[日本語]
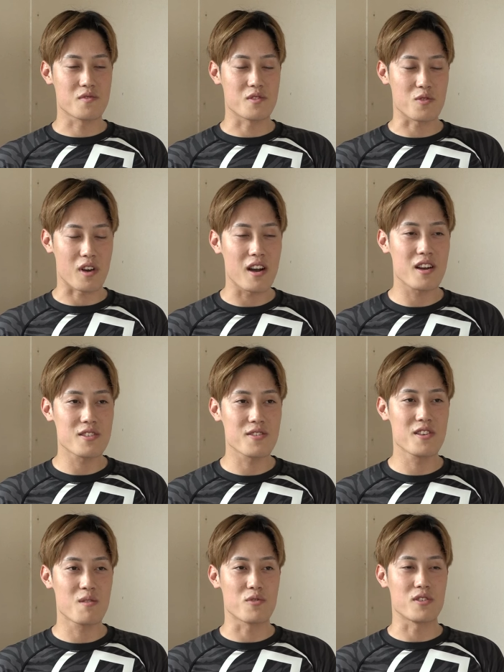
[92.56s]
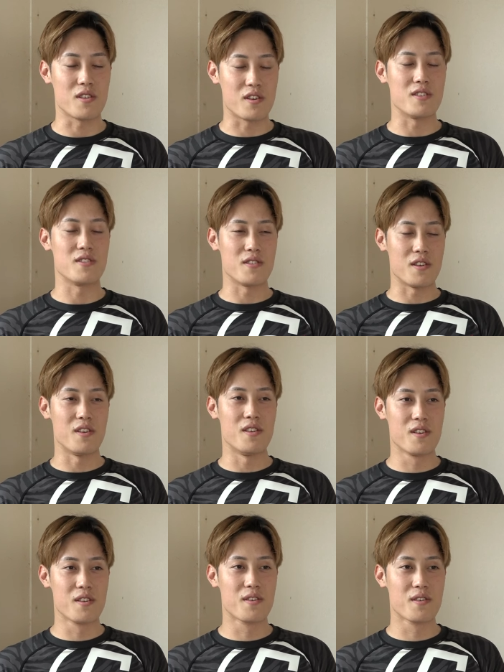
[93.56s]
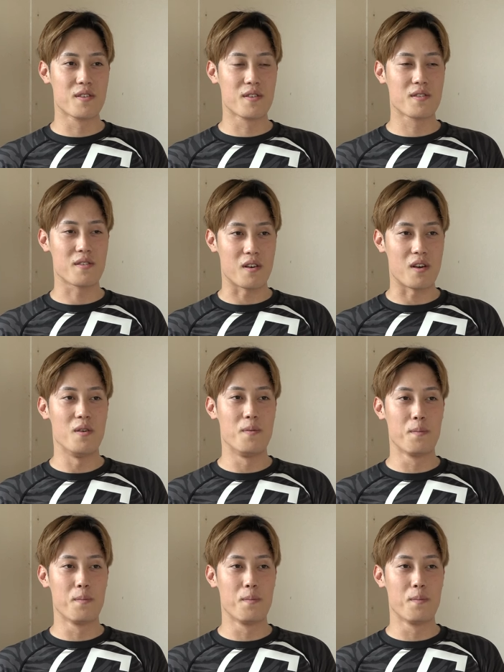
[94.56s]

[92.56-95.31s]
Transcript: ちょっと考えすぎかもしれないですね。ね、はい、